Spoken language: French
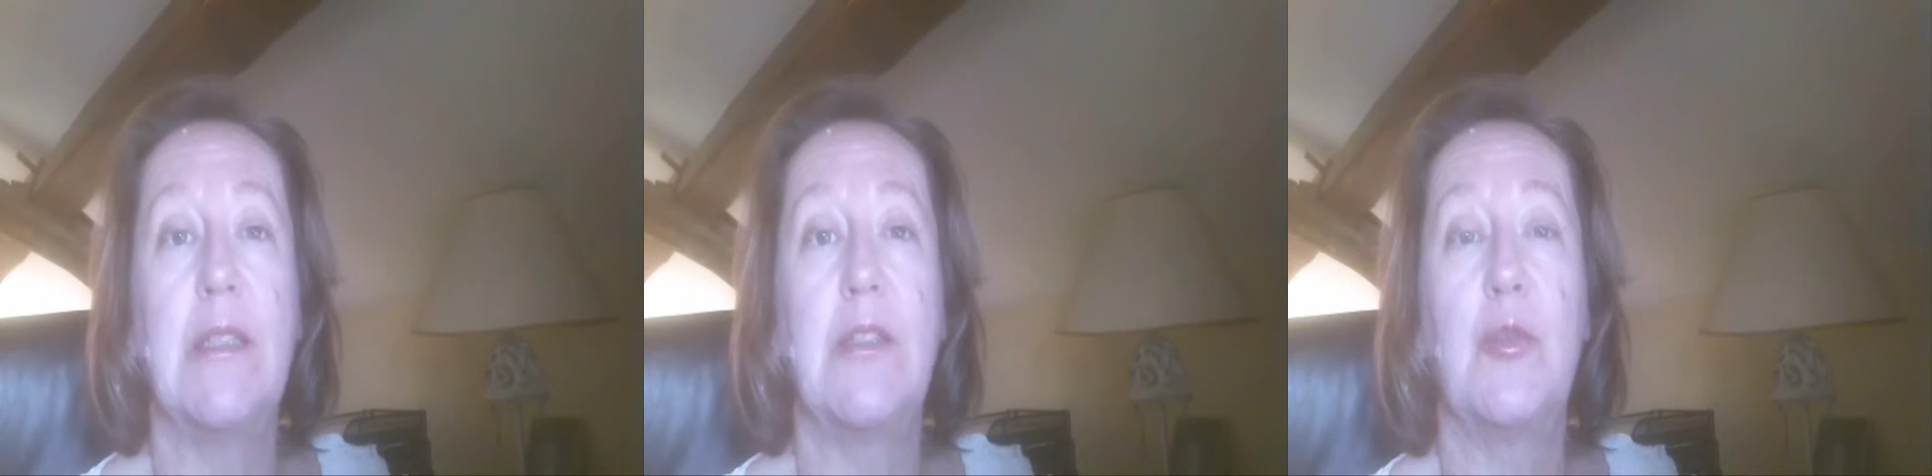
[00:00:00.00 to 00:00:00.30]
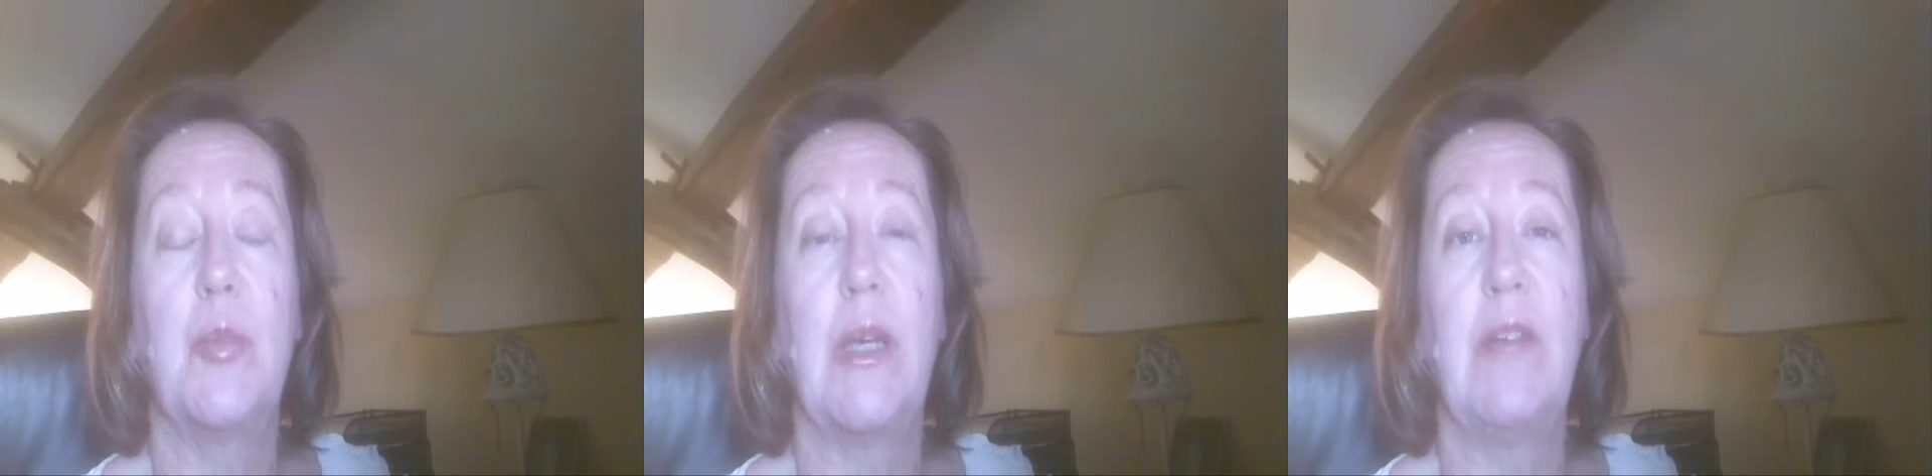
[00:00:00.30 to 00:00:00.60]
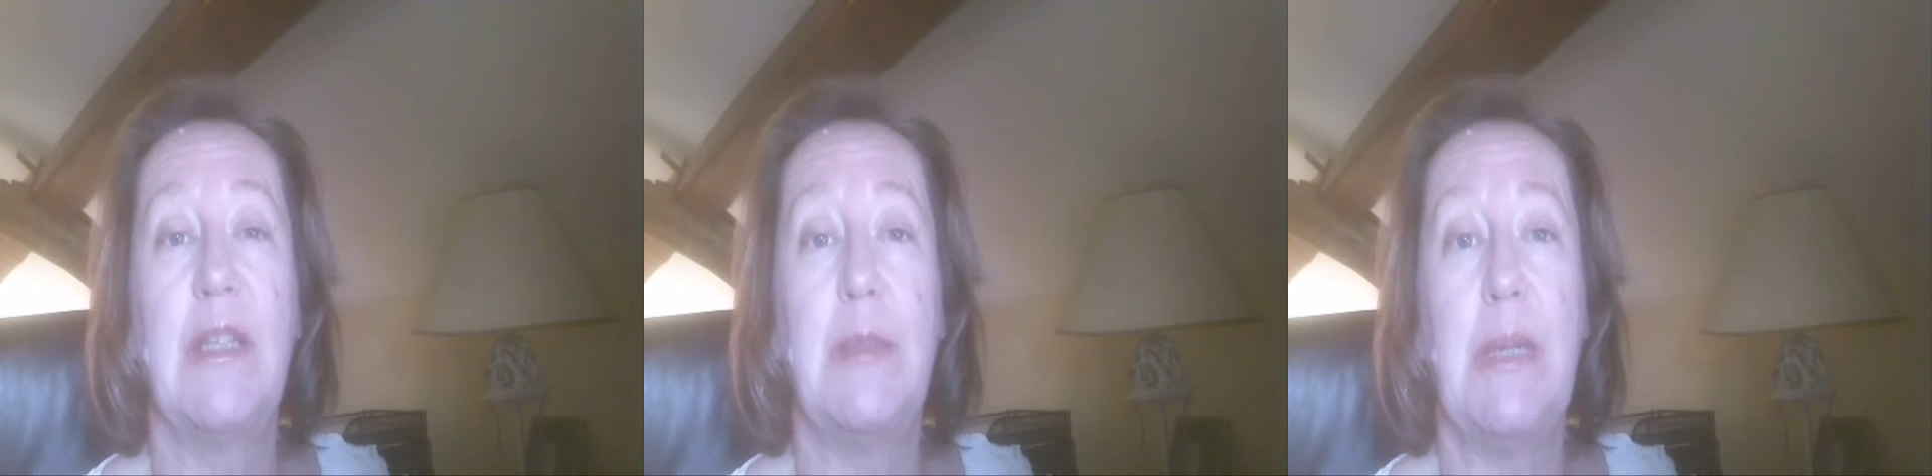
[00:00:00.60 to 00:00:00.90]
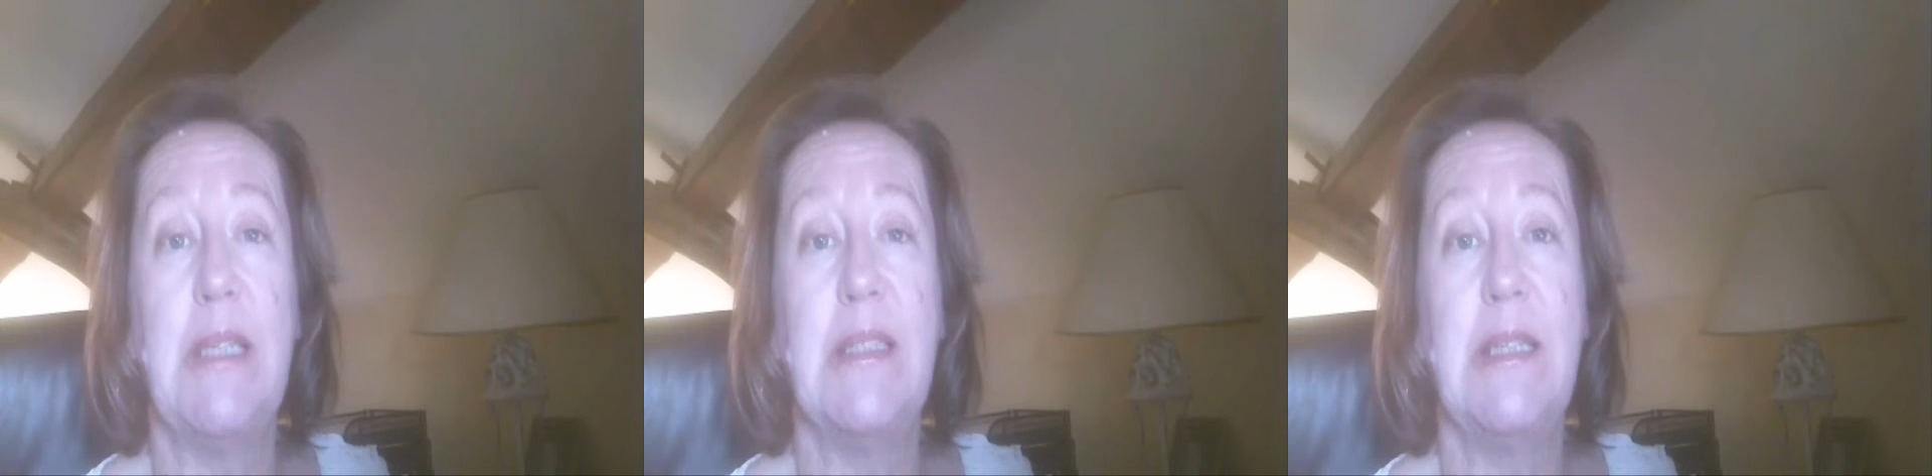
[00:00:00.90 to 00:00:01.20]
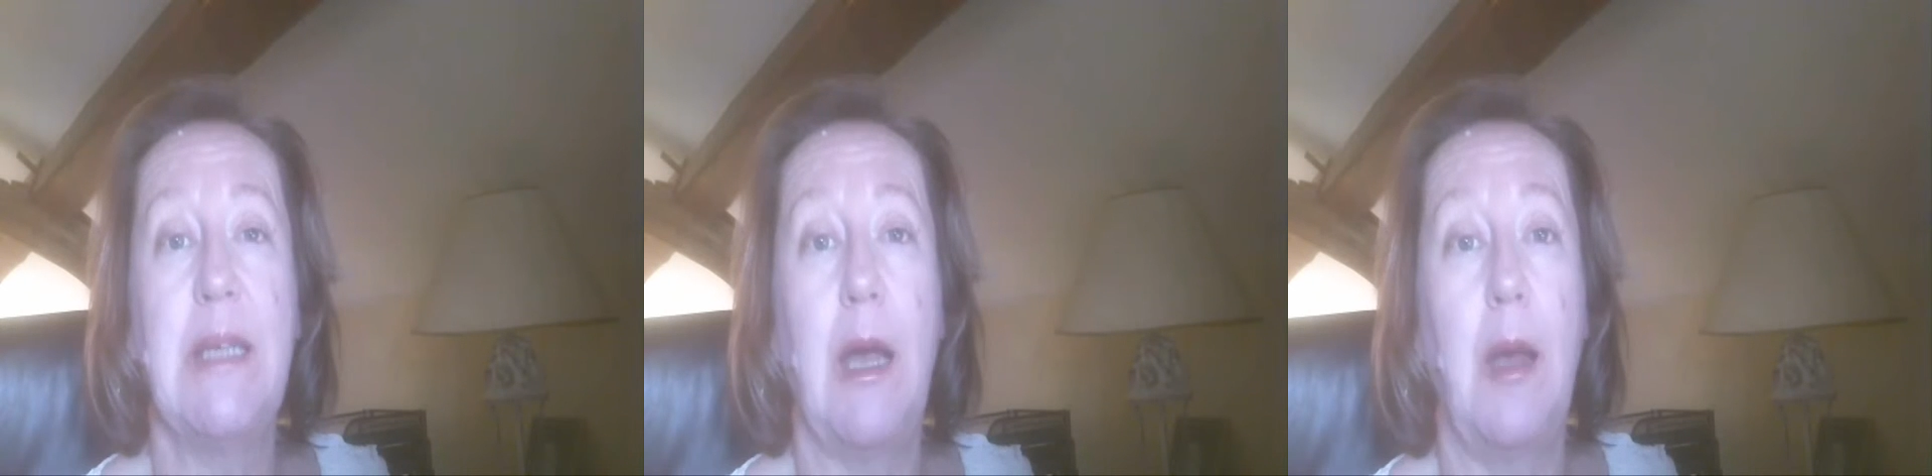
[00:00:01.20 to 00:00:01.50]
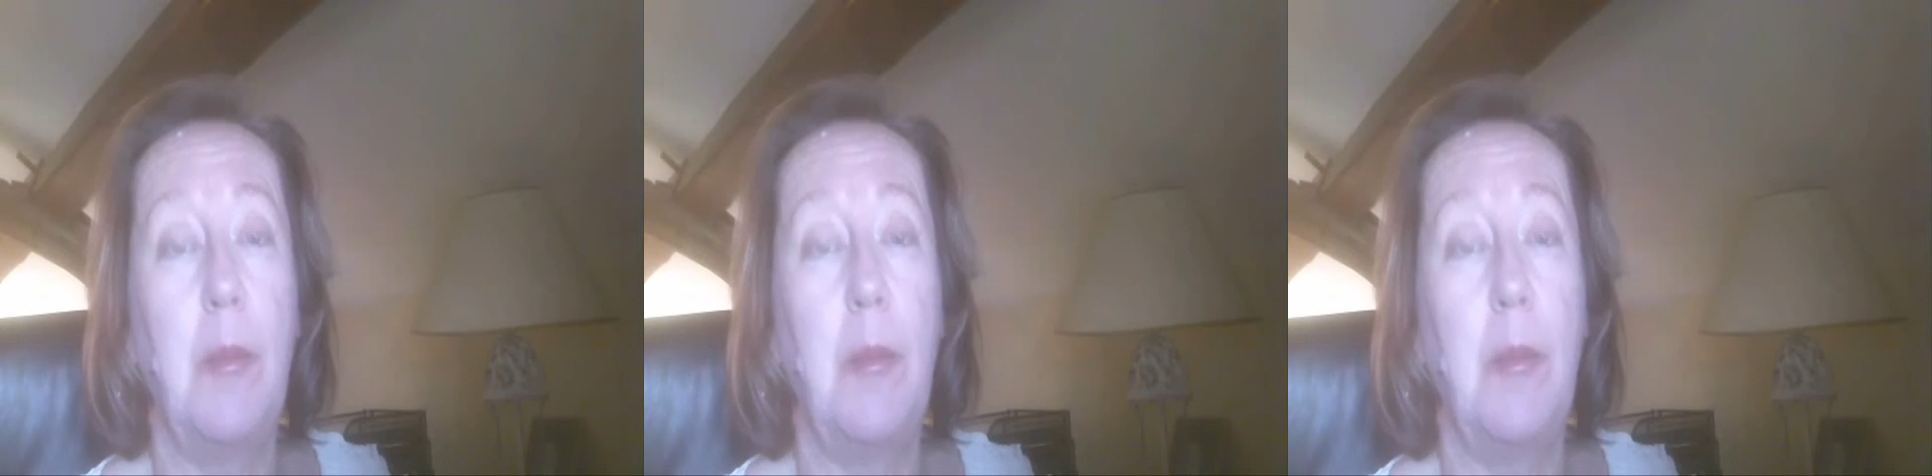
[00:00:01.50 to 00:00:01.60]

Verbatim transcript: et de se priver de plaisir,